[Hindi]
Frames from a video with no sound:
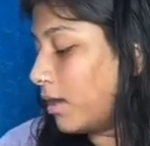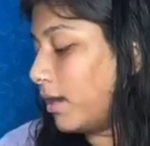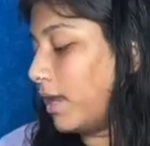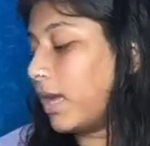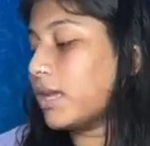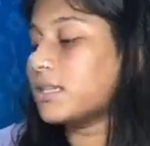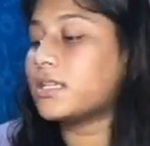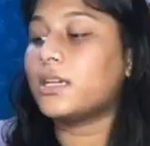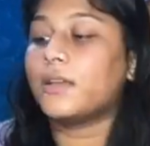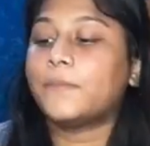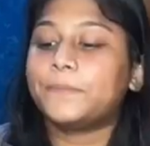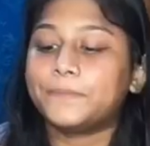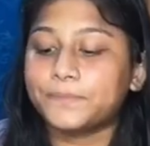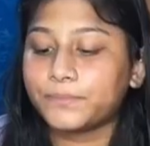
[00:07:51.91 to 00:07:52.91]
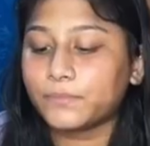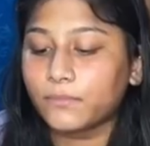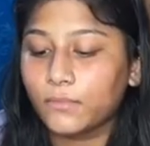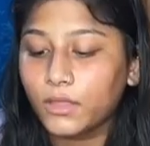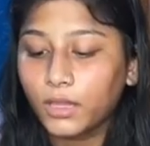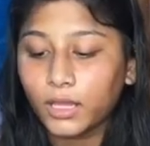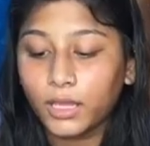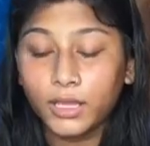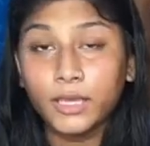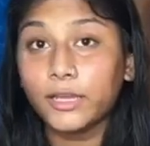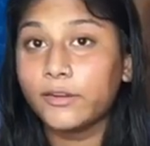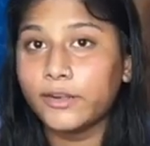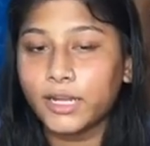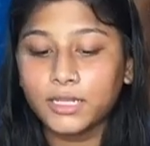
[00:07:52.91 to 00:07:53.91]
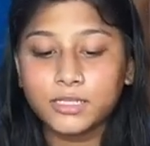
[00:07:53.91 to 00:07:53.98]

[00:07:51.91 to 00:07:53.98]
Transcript: नेक्स्ट इयर